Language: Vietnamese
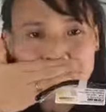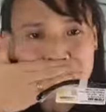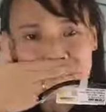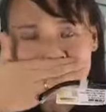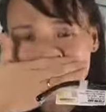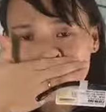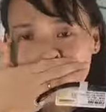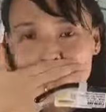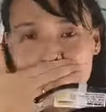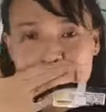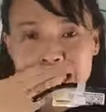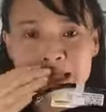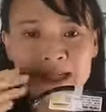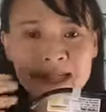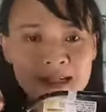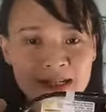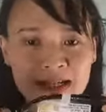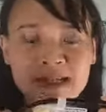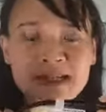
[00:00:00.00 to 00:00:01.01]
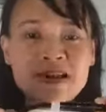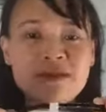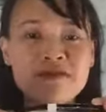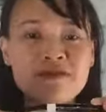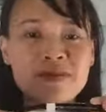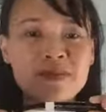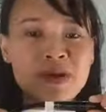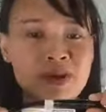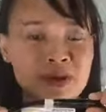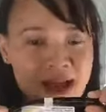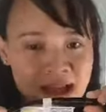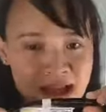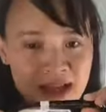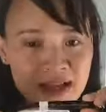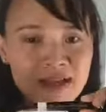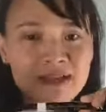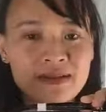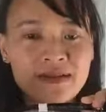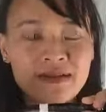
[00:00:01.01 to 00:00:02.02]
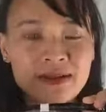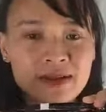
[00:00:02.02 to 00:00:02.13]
thì là những cái sản phẩm nào càng